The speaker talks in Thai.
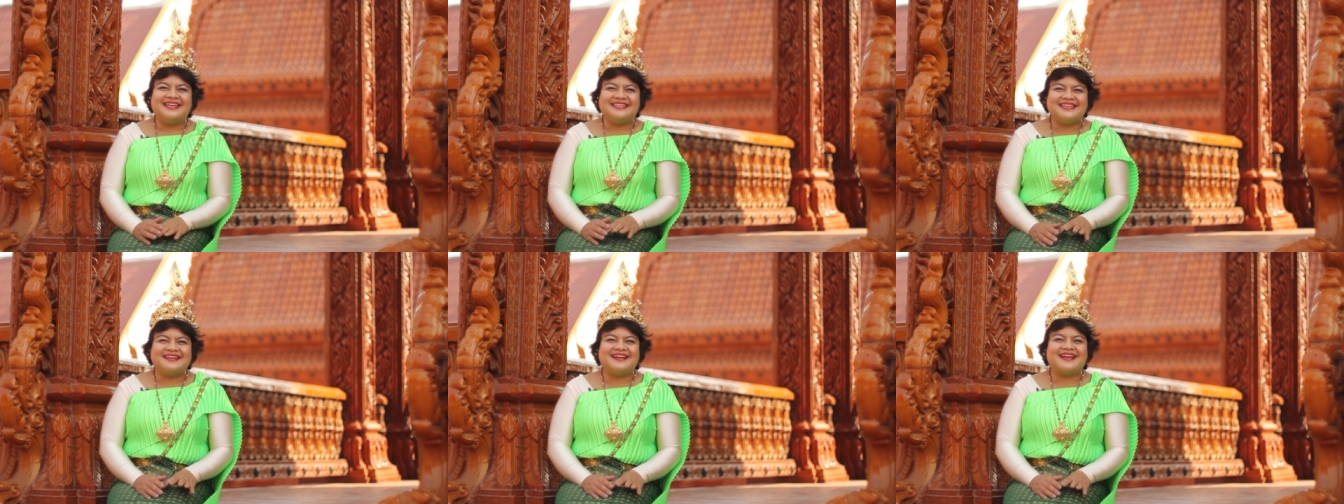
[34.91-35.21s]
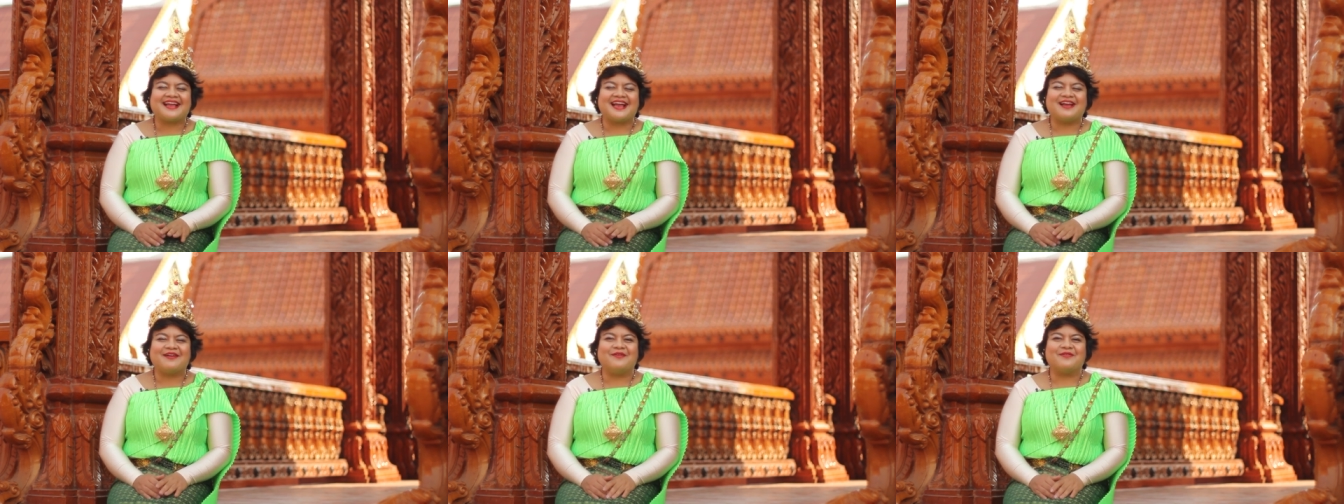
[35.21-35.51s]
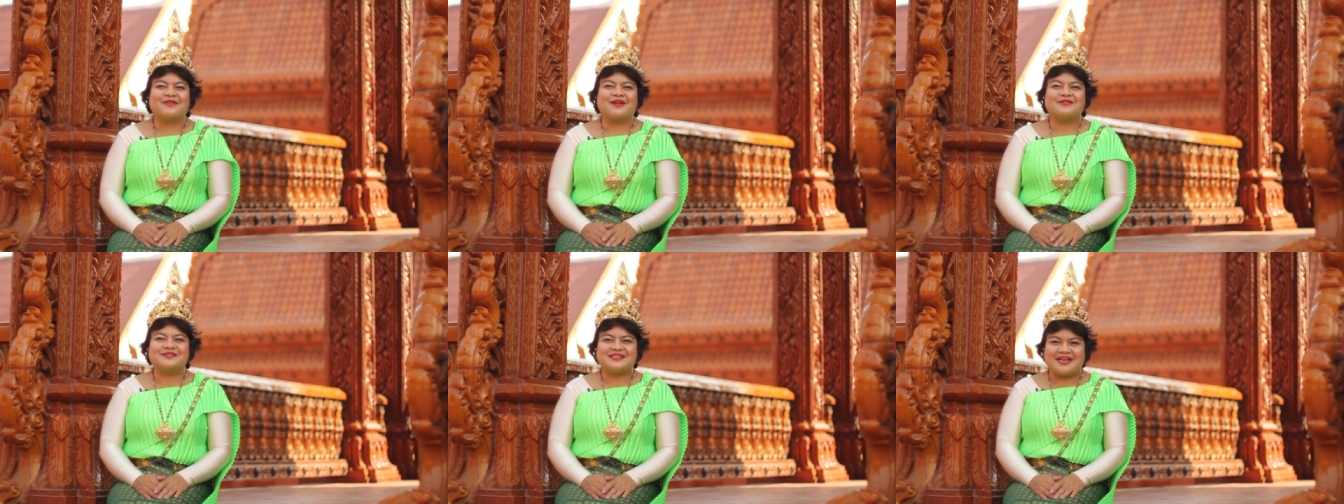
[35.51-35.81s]
ที่รายการข
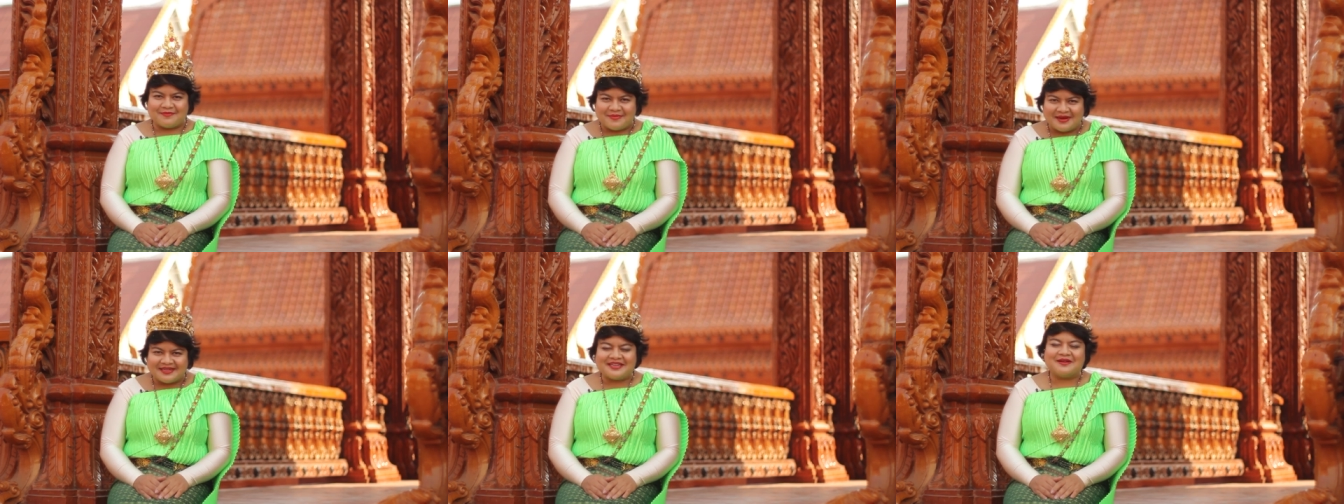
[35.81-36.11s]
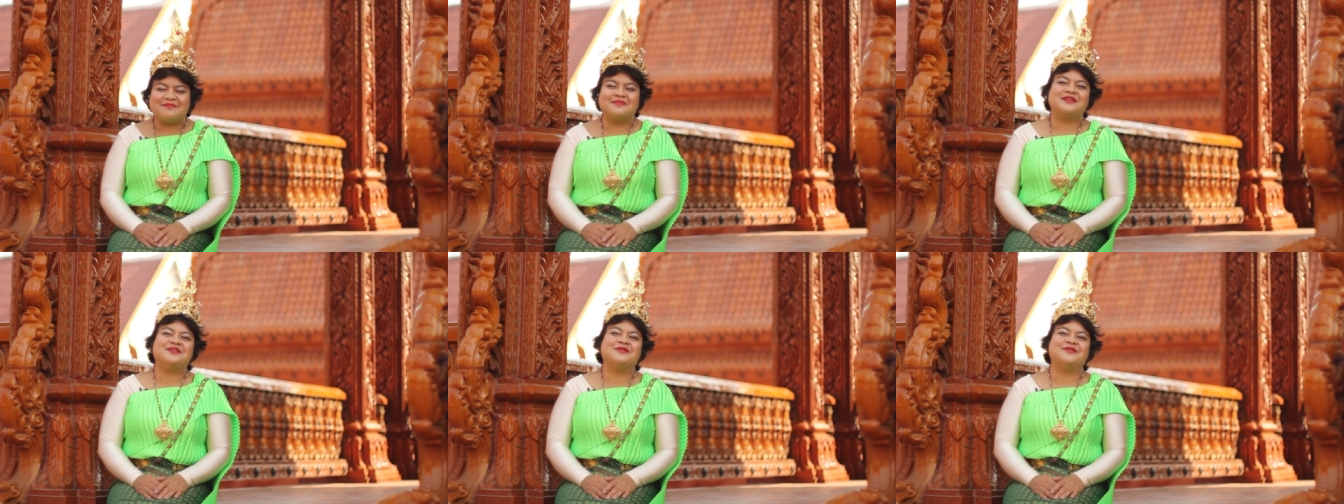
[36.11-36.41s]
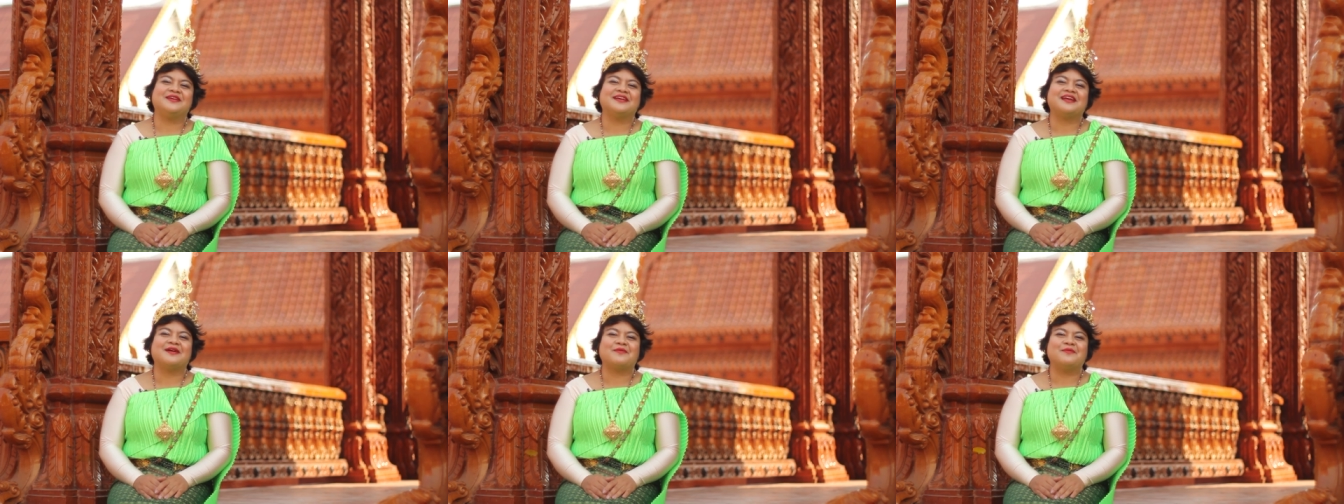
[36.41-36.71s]
องเราสามารถทำประโย
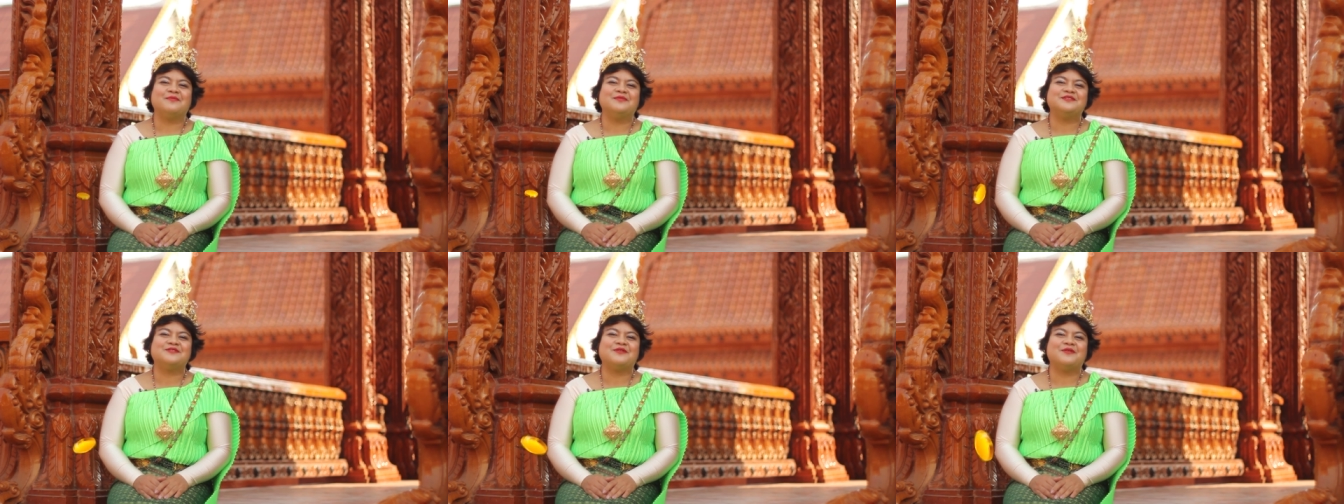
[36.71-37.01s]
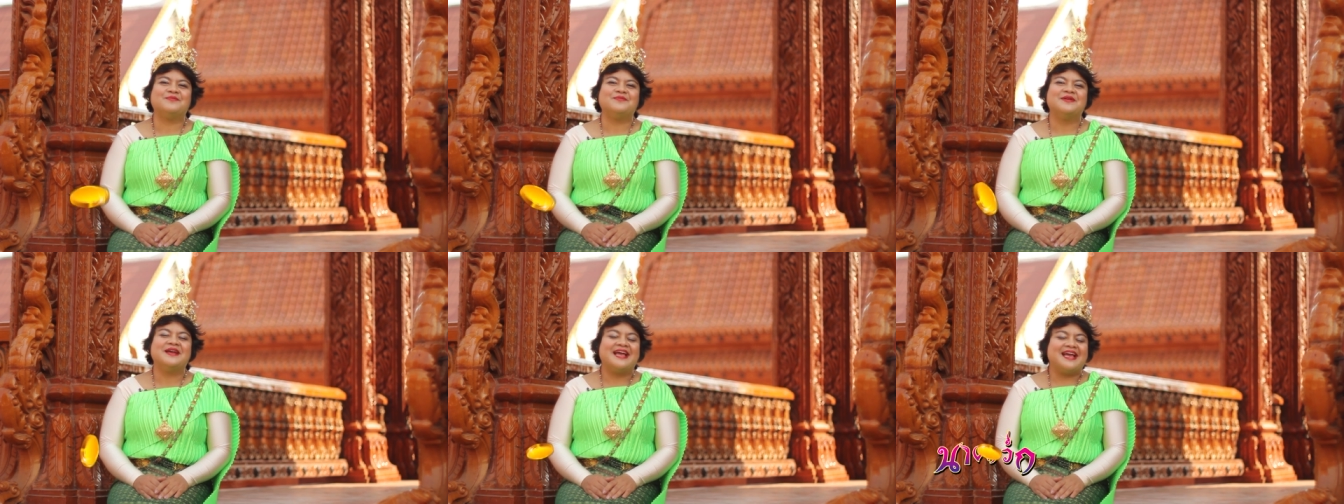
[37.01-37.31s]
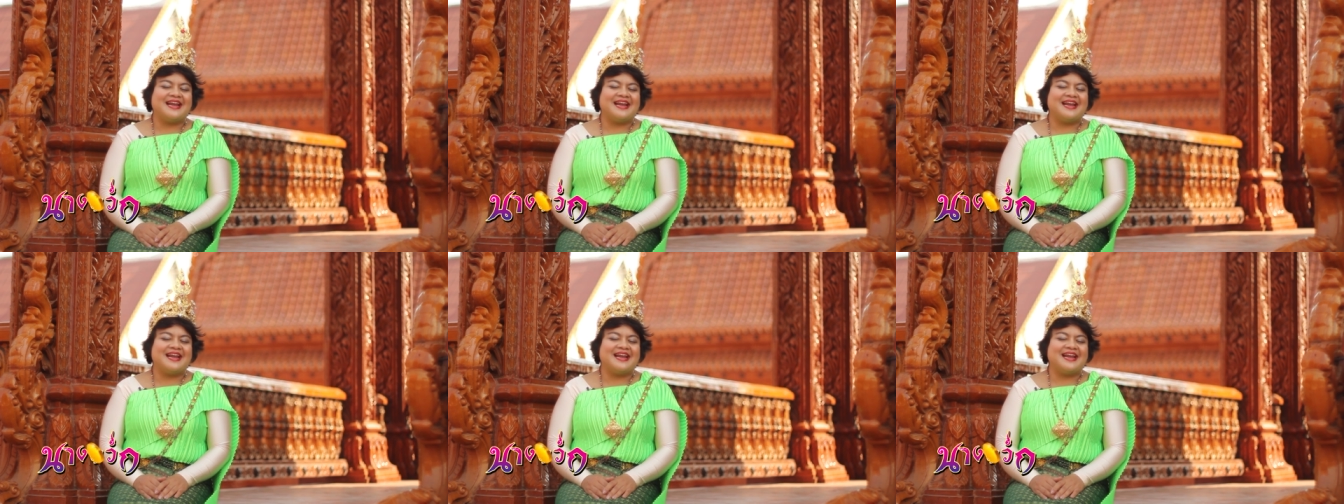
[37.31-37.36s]
ชน์ให้กับคุณผู้ชม